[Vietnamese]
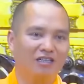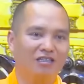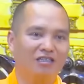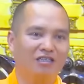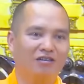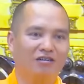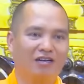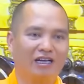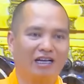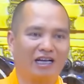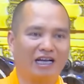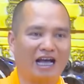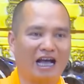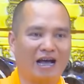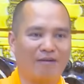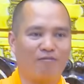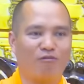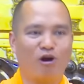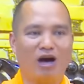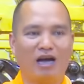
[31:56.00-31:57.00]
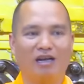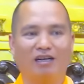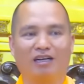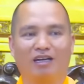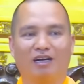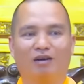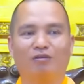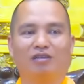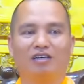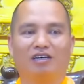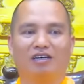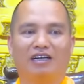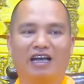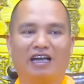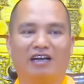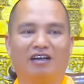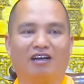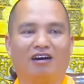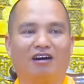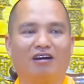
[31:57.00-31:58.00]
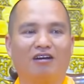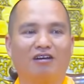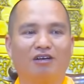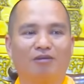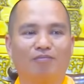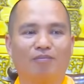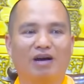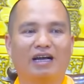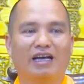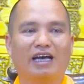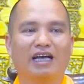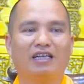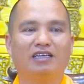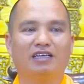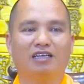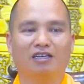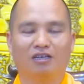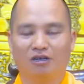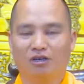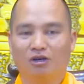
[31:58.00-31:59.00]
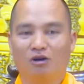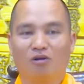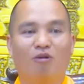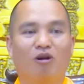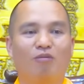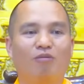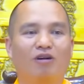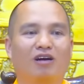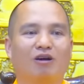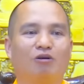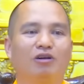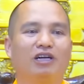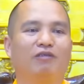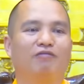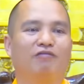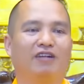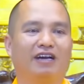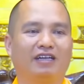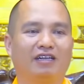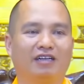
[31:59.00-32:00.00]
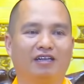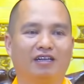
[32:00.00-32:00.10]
sư đó lại cảm hóa được cái ông thợ rèn đó bằng cách gì? Mỗi một câu niệm Phật,